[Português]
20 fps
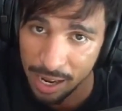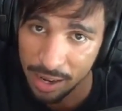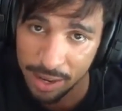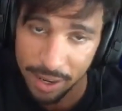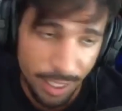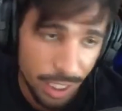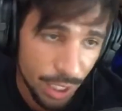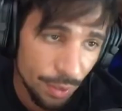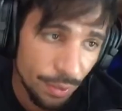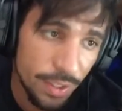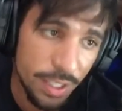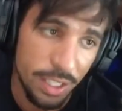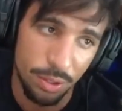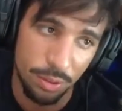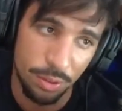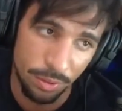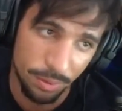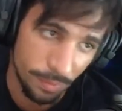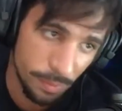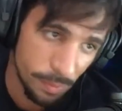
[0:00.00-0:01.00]
É
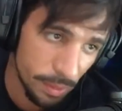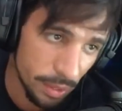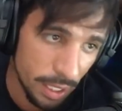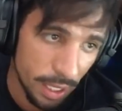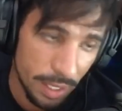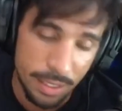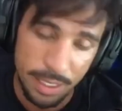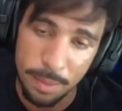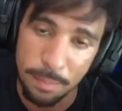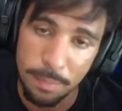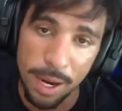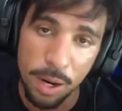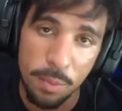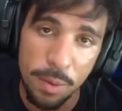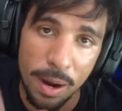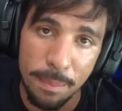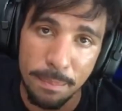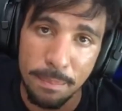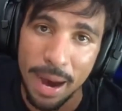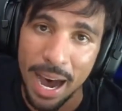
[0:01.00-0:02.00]
difícil. Você pega
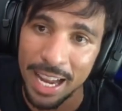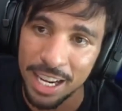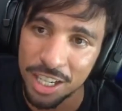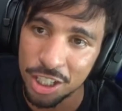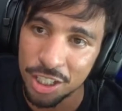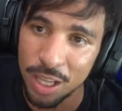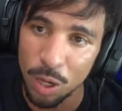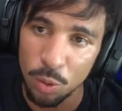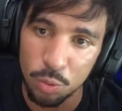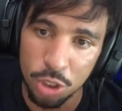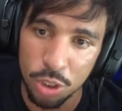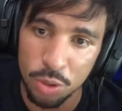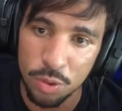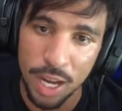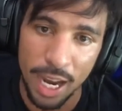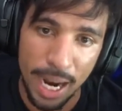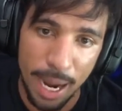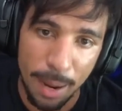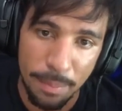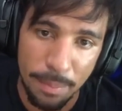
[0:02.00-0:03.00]
uma barra, te dá um tiro na
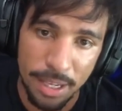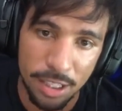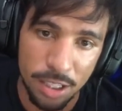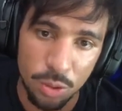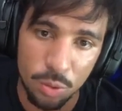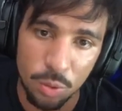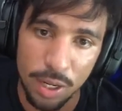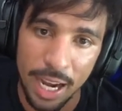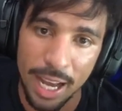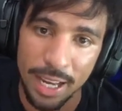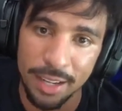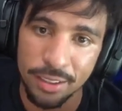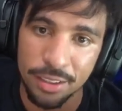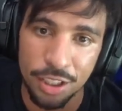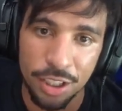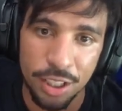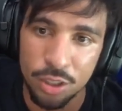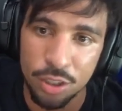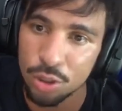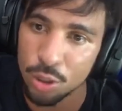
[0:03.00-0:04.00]
cabeça do cara,
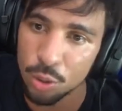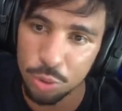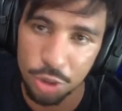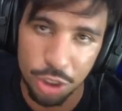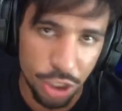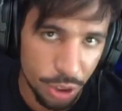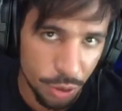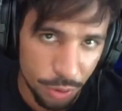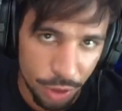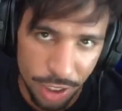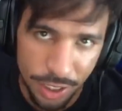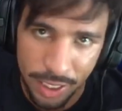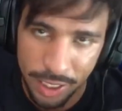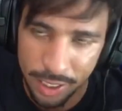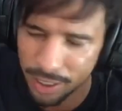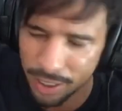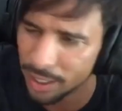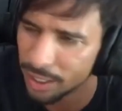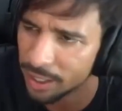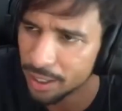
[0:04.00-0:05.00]
tira só o shield
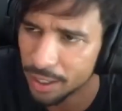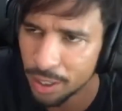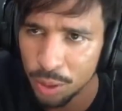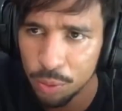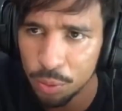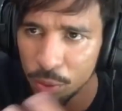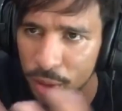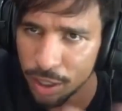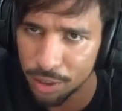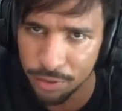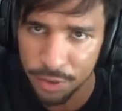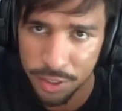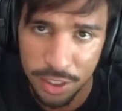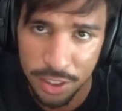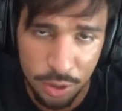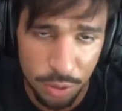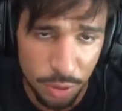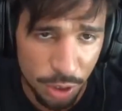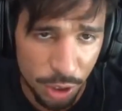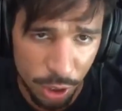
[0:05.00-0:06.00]
dele. Eu nunca vi
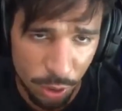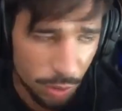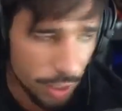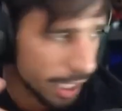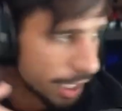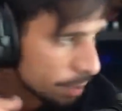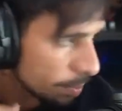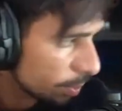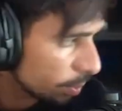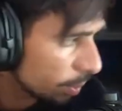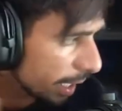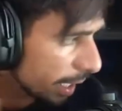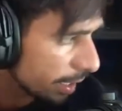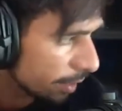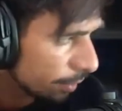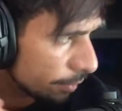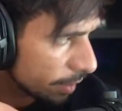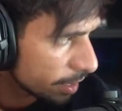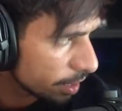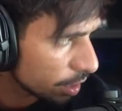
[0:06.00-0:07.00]
isso. Shield é tipo a
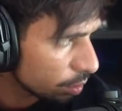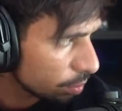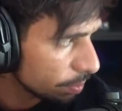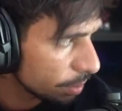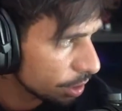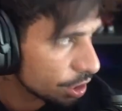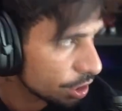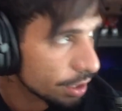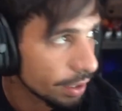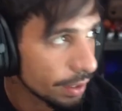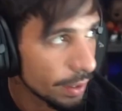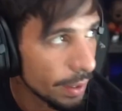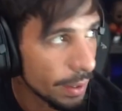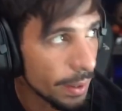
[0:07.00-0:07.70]
defesa do bichinho.